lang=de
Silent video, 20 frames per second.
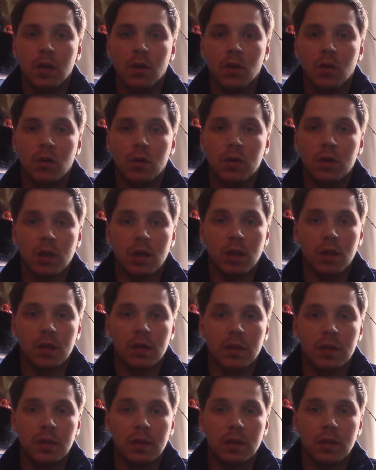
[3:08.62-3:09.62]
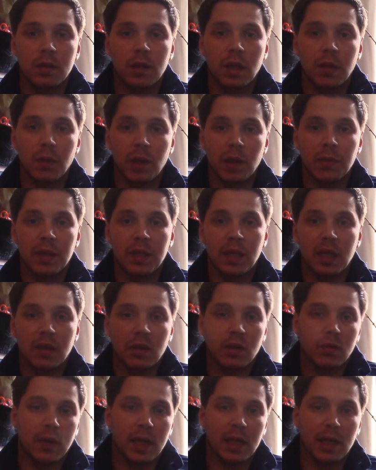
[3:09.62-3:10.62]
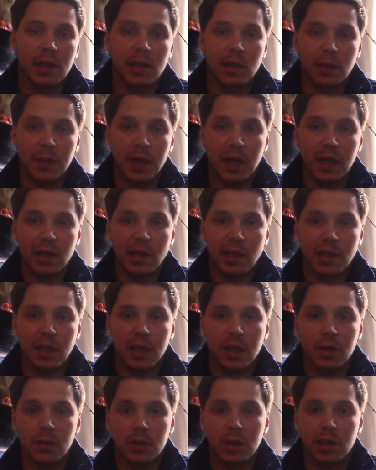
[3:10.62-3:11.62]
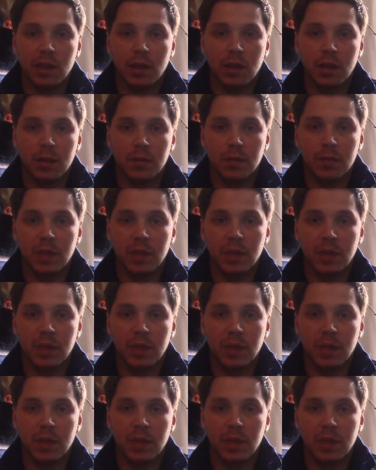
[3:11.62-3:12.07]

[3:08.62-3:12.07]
Und äh, da muss man quasi zum Arzt gehen und ähm,